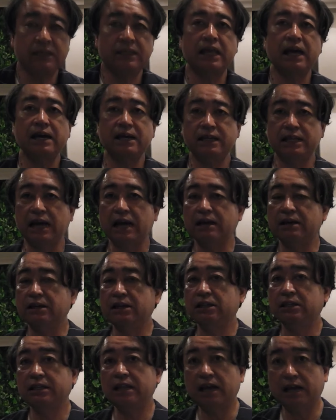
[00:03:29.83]
代打
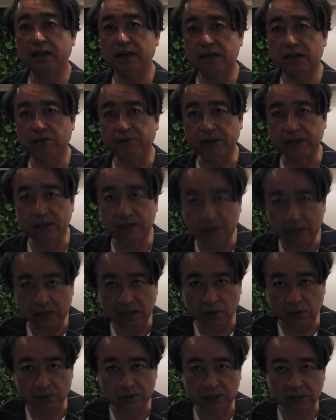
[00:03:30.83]
中川圭
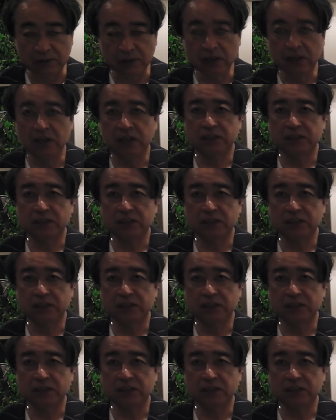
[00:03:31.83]
太を送った